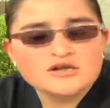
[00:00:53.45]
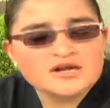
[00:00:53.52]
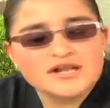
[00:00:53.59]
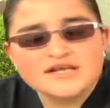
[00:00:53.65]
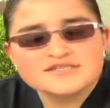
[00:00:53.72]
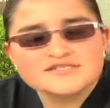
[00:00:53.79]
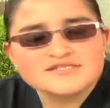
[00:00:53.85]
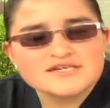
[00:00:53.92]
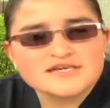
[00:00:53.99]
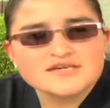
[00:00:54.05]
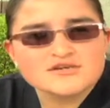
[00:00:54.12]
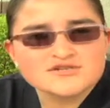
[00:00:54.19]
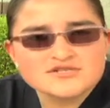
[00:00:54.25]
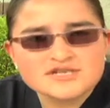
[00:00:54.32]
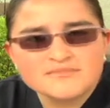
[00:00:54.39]
Gracias a
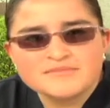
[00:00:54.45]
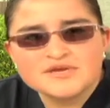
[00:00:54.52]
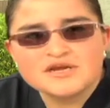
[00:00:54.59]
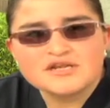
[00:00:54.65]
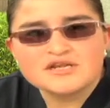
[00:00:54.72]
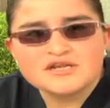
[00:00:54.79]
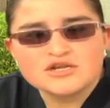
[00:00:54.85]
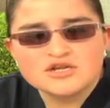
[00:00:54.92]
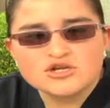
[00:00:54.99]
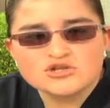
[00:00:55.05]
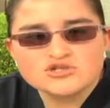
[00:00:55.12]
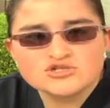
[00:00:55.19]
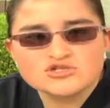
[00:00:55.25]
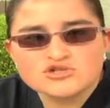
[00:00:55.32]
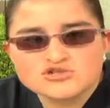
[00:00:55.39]
Dios también
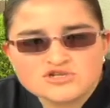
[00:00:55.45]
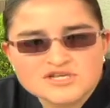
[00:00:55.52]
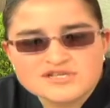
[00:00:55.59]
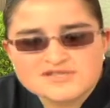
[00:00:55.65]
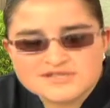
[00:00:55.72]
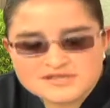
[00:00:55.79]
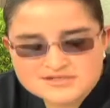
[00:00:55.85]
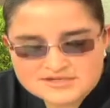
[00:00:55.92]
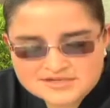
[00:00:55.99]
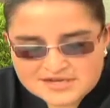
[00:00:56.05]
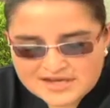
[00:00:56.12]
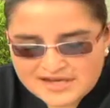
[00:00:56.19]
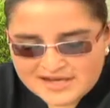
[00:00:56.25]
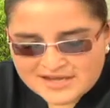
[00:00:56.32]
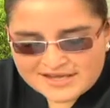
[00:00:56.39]
los docentes
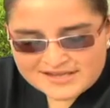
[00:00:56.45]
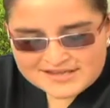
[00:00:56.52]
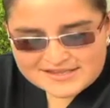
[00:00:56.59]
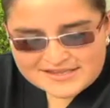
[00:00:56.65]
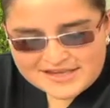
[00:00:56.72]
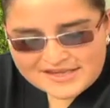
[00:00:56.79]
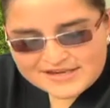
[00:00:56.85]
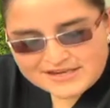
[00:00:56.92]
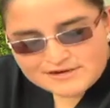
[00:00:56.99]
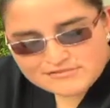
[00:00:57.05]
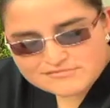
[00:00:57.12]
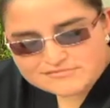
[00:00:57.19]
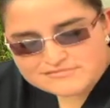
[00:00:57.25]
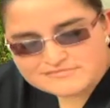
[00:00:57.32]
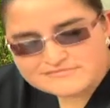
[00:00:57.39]
tienen
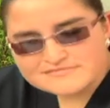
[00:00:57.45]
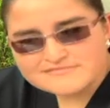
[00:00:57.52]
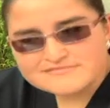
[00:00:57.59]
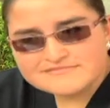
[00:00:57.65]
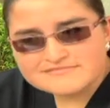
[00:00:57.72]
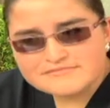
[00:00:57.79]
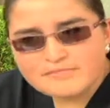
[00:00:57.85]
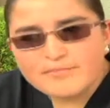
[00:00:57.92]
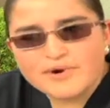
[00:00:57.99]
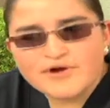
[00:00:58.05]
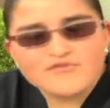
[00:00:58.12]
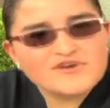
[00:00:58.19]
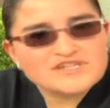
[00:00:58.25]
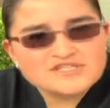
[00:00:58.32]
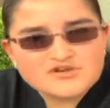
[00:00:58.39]
un
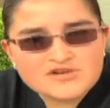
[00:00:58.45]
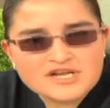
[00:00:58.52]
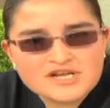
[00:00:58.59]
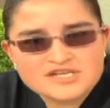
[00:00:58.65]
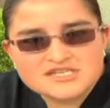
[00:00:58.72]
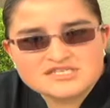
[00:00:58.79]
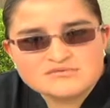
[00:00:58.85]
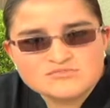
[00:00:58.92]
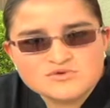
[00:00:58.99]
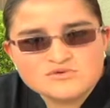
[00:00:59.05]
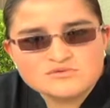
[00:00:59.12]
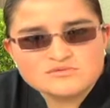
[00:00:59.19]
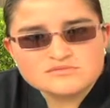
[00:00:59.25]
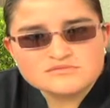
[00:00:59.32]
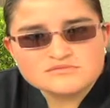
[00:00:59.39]

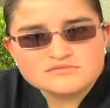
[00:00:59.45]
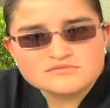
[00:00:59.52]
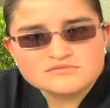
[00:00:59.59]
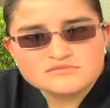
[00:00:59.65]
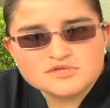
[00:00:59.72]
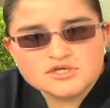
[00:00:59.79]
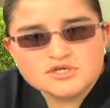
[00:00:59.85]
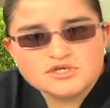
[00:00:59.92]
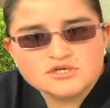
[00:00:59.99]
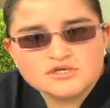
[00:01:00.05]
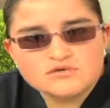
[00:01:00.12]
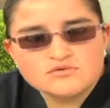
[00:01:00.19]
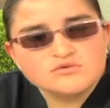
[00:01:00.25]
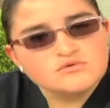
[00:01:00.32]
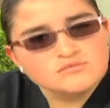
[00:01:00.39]
profesionalismo
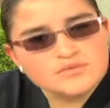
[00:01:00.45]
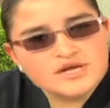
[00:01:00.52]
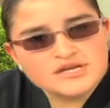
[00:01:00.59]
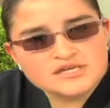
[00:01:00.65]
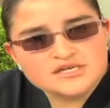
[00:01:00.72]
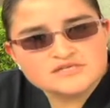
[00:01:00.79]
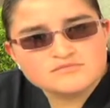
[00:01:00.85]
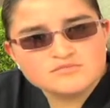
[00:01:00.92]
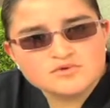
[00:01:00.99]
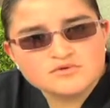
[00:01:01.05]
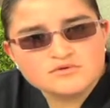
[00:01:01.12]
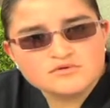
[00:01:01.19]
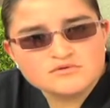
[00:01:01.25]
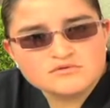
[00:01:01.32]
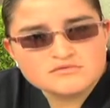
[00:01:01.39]
y un
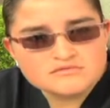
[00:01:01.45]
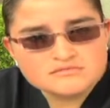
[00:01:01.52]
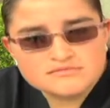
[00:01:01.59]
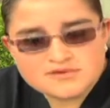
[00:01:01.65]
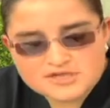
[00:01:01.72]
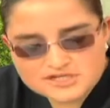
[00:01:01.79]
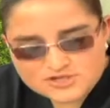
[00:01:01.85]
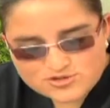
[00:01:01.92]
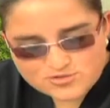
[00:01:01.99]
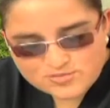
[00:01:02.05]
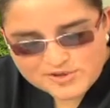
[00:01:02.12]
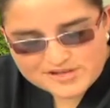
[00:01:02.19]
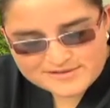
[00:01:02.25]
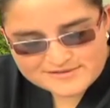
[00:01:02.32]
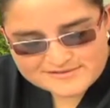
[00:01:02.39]
humanismo
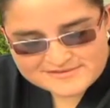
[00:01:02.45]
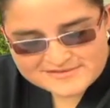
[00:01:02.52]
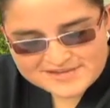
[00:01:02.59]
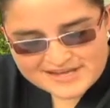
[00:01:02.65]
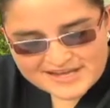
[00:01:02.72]
estupendo.